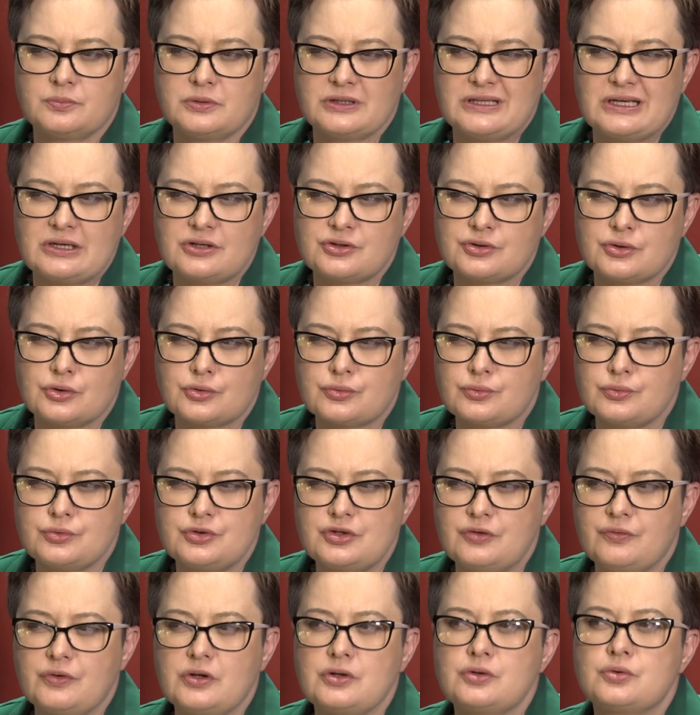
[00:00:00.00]
bodajże
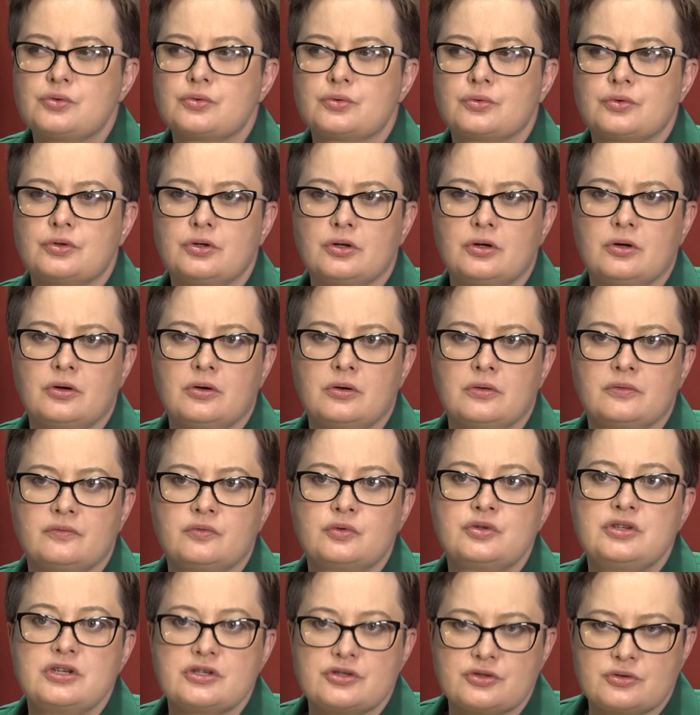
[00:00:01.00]
8-9 do
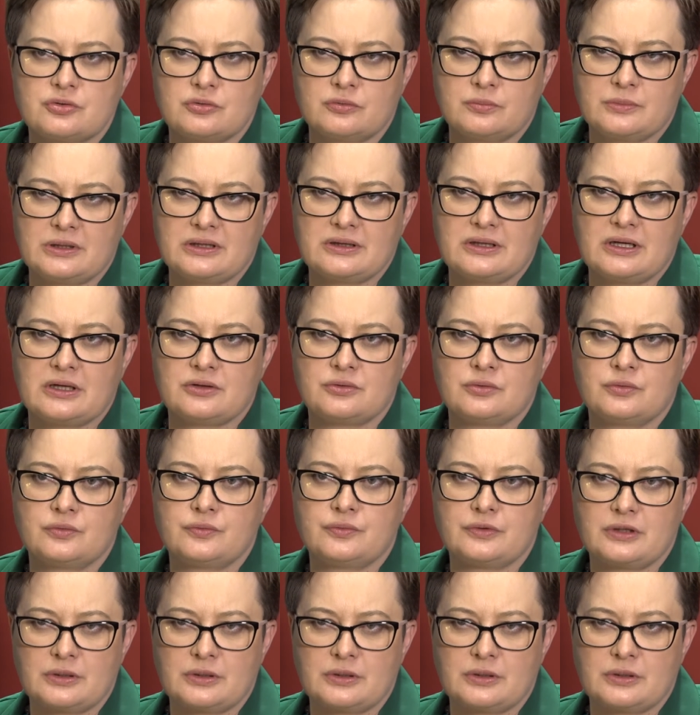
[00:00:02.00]
20 mandatów,